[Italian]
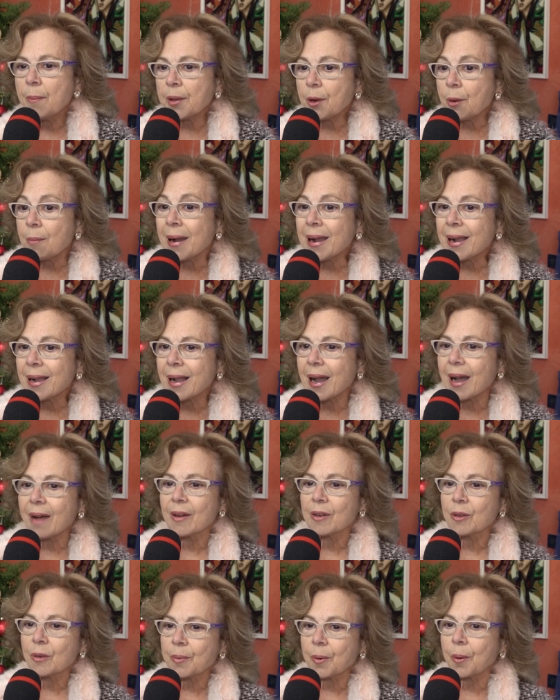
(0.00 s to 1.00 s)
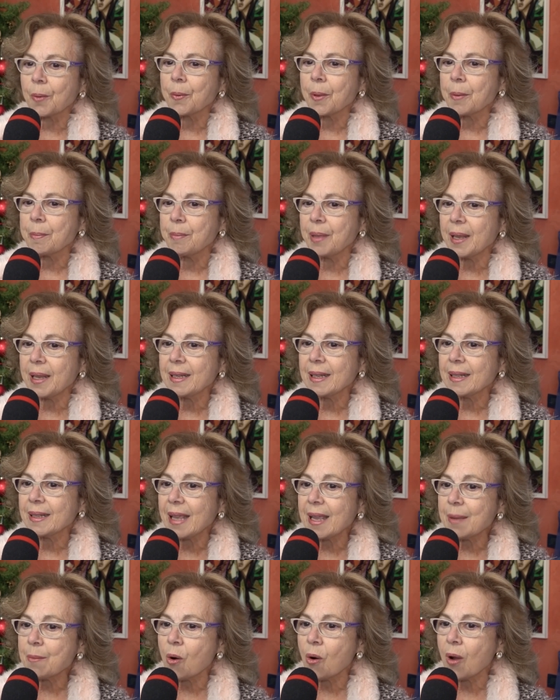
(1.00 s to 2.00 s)
però mancavano proprio i beni
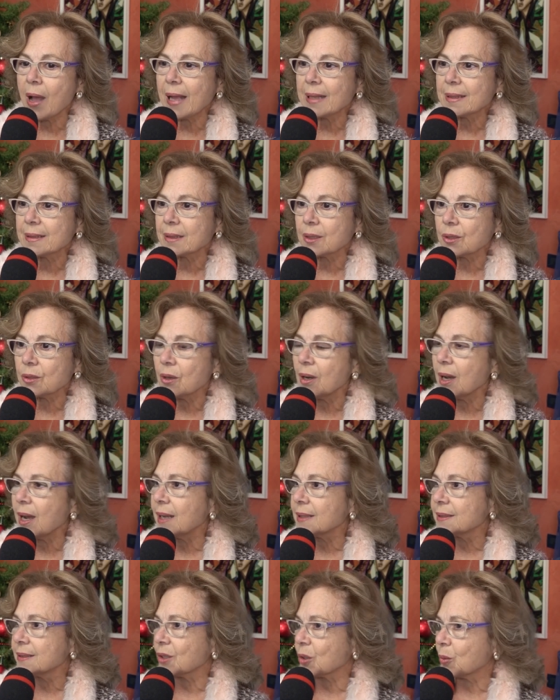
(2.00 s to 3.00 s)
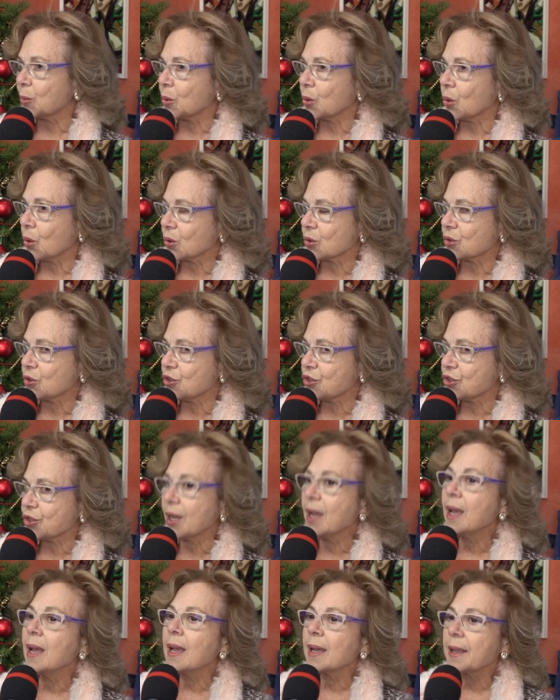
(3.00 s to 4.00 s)

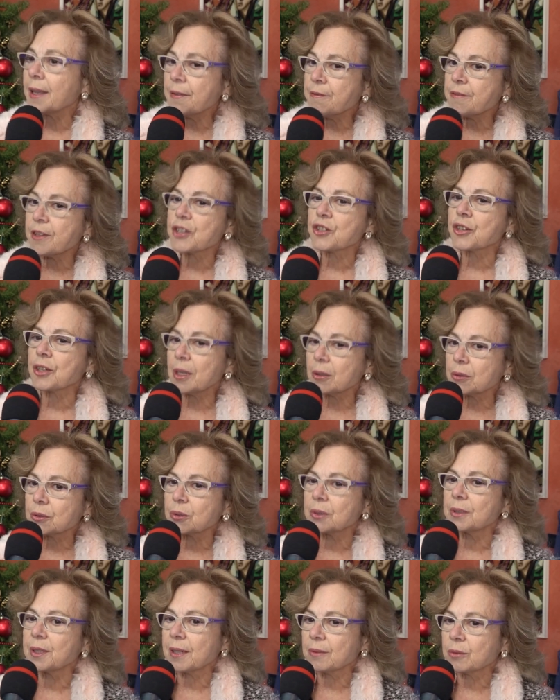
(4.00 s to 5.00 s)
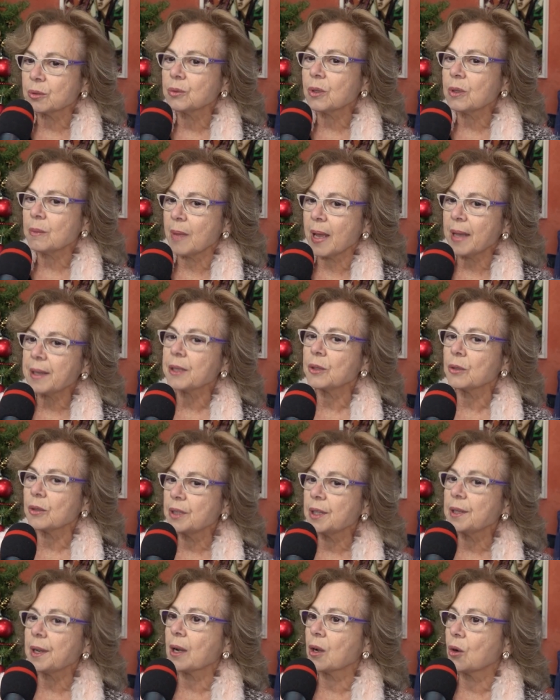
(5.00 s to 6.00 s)
demo-etno-antropologici, che invece l'autore ha avuto il merito
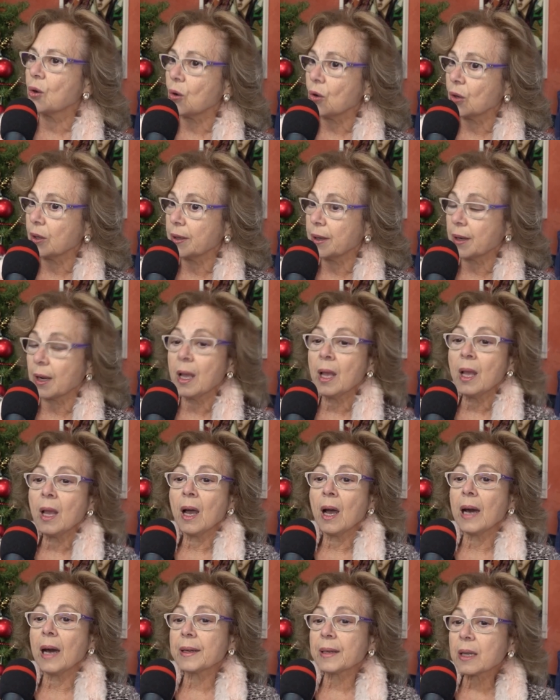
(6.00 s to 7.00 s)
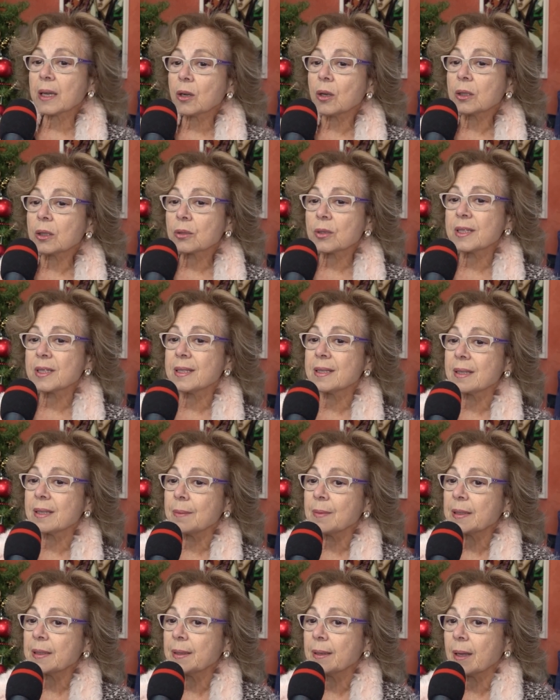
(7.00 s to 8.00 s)
di raccogliere. Ha raccolto
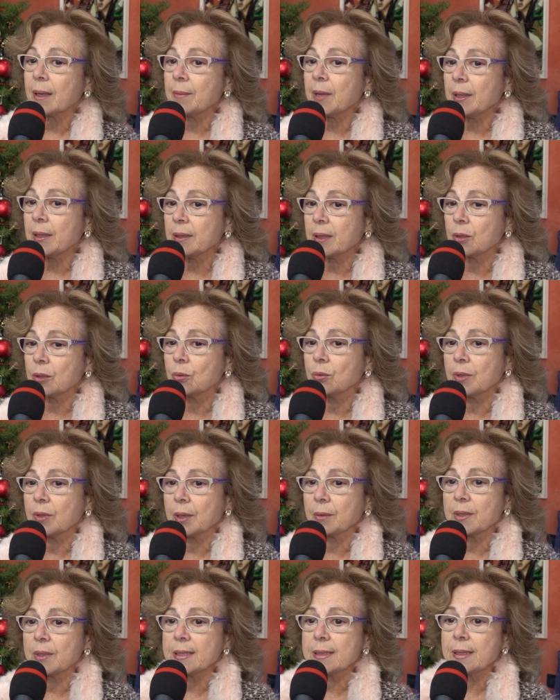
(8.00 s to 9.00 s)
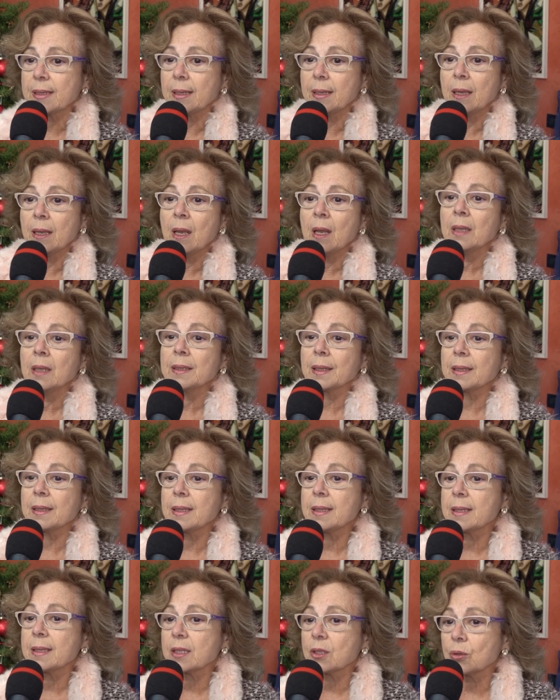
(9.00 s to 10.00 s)
sistematicamente tutte queste
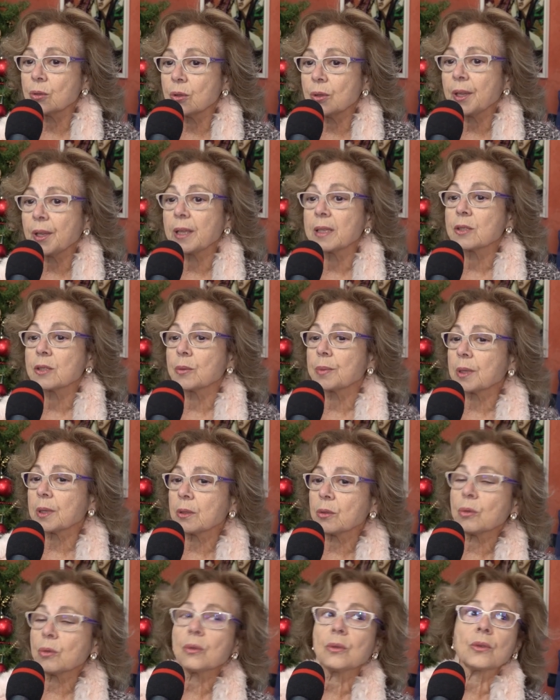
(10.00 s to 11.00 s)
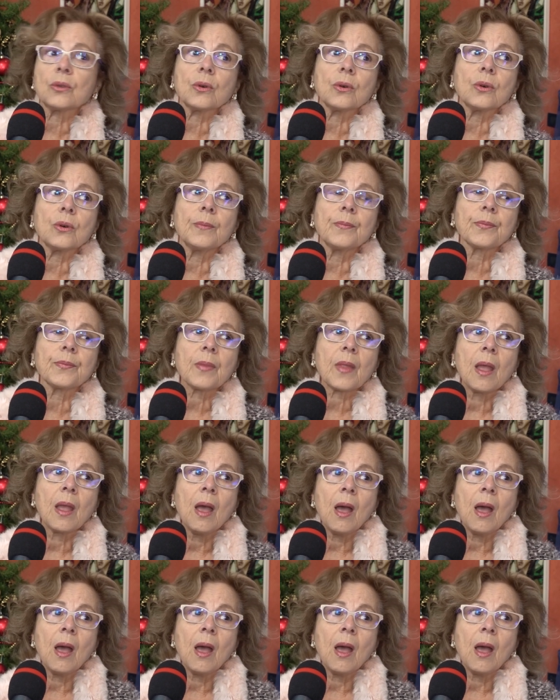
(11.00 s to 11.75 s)
tradizioni e soprattutto eh,